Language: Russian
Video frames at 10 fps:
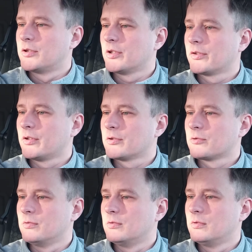сейчас
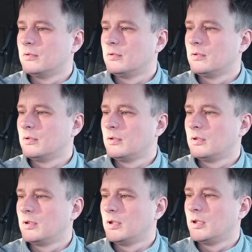скажу,
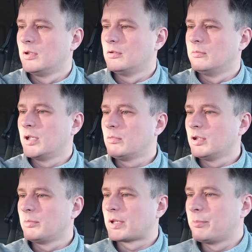у меня
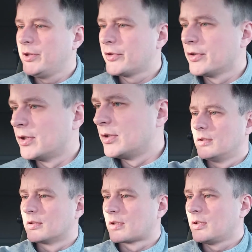было прописано
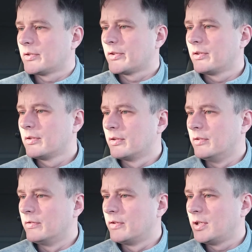раз,
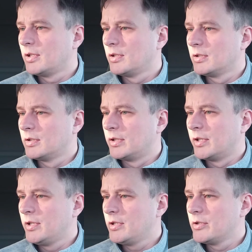два,
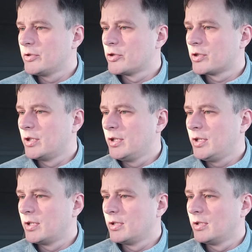три,
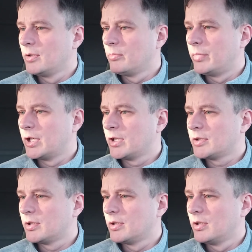четыре, пять,